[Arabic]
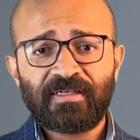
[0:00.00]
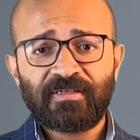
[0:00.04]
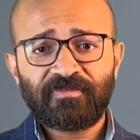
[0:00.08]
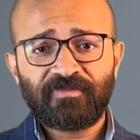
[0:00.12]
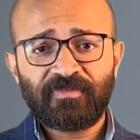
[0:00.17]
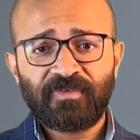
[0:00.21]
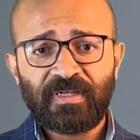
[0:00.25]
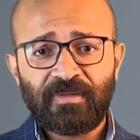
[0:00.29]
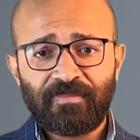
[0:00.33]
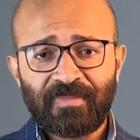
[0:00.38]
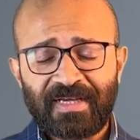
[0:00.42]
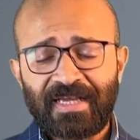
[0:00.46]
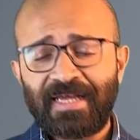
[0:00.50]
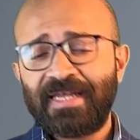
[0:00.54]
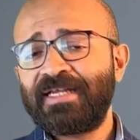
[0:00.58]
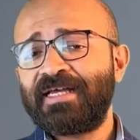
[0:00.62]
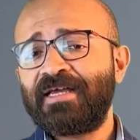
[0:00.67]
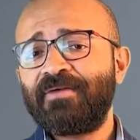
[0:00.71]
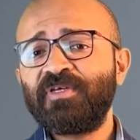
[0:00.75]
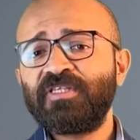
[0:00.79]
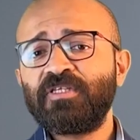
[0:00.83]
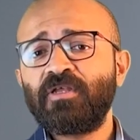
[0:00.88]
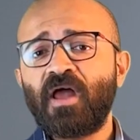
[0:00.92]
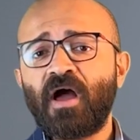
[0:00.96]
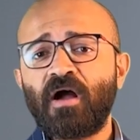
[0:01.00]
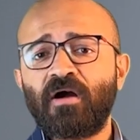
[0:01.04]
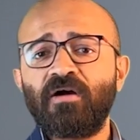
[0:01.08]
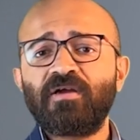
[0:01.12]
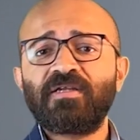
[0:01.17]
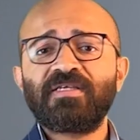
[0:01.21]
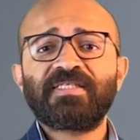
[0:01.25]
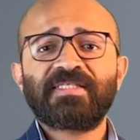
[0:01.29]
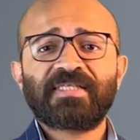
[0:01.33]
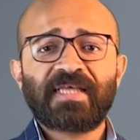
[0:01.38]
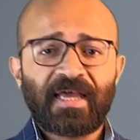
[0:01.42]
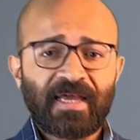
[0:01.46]
في المجال كمان العقار
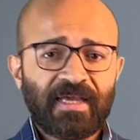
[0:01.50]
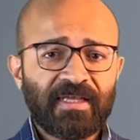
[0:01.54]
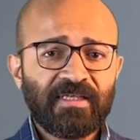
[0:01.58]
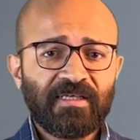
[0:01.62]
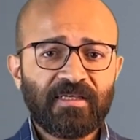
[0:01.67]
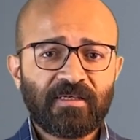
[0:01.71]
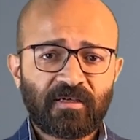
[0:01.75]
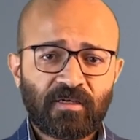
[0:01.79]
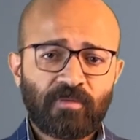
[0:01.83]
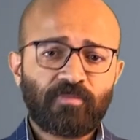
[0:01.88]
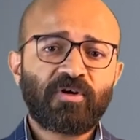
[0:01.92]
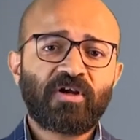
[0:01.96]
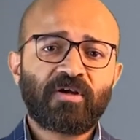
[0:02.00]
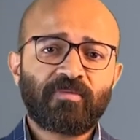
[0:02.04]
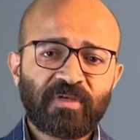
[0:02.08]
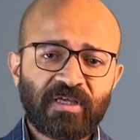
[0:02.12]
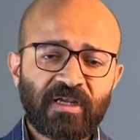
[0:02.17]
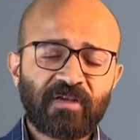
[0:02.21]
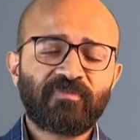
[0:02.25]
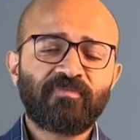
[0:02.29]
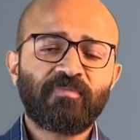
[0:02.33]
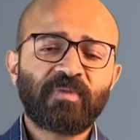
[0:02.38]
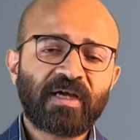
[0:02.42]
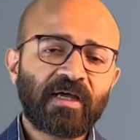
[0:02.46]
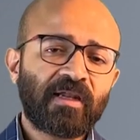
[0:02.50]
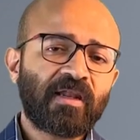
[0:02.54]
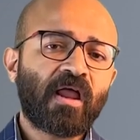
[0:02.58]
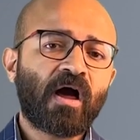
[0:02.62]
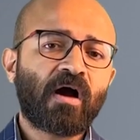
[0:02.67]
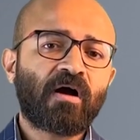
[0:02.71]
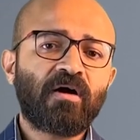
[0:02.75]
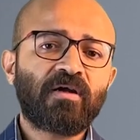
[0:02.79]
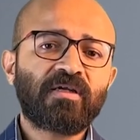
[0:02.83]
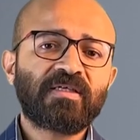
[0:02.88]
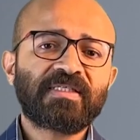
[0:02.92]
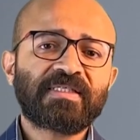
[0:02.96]
الساحلي خبره كبيره في مجال
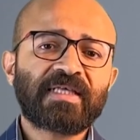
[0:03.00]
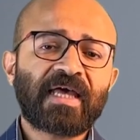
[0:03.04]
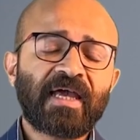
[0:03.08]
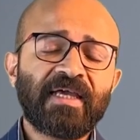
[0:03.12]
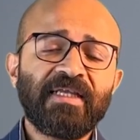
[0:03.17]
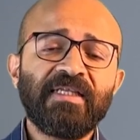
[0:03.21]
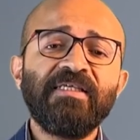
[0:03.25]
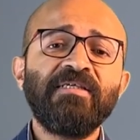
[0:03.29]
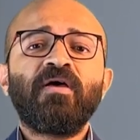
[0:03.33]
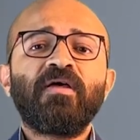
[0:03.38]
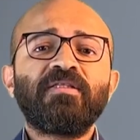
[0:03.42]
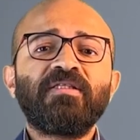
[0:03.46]
العقار الساحلي